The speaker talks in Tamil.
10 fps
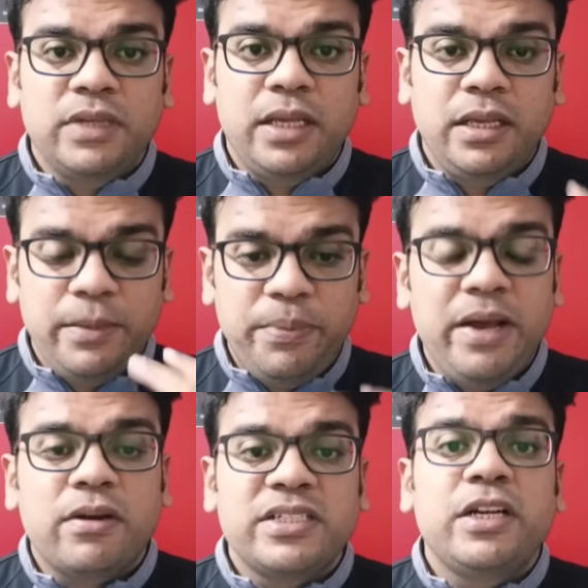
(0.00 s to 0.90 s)
அதாவது எப்படி
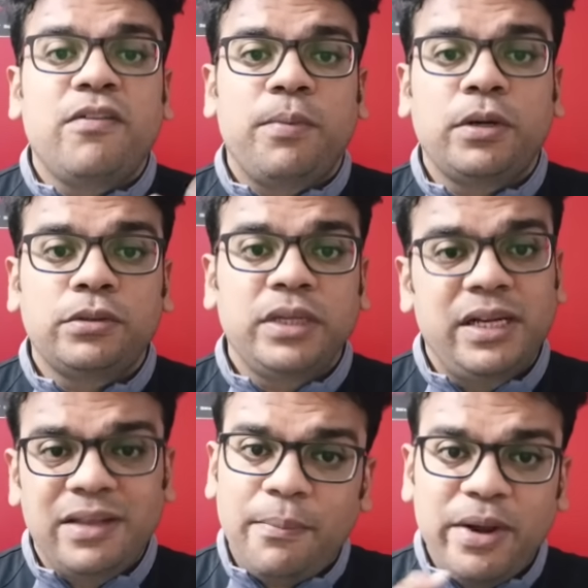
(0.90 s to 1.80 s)
அவரை சென்ட் ஆஃப் பண்ணணும் இல்லை
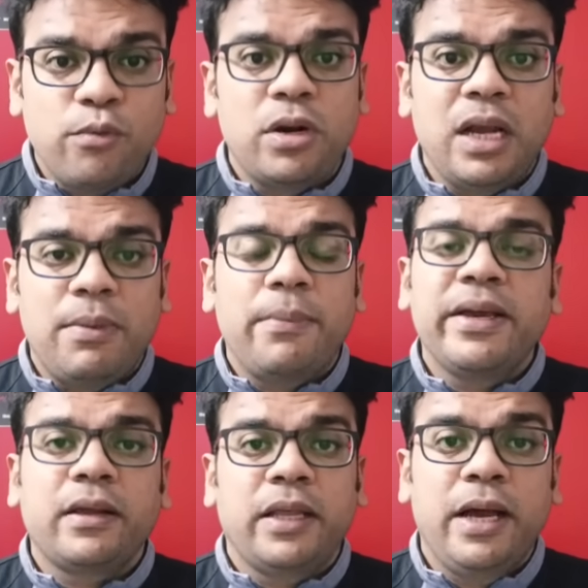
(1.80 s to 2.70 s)
வந்து அப்படியே விட்டுலாமா
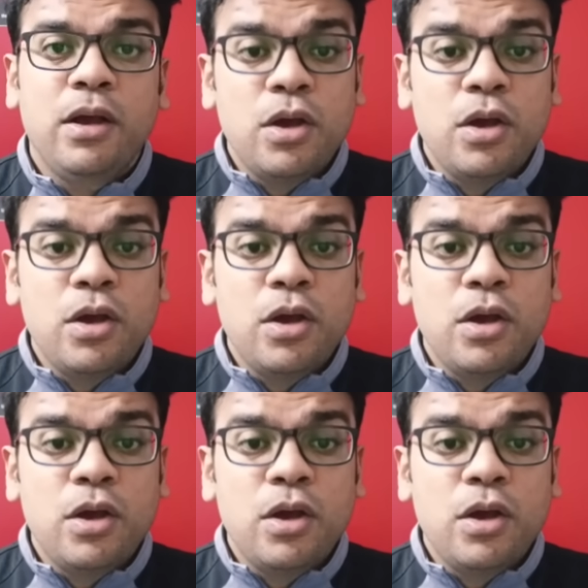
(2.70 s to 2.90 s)
அப்படிங்கிறத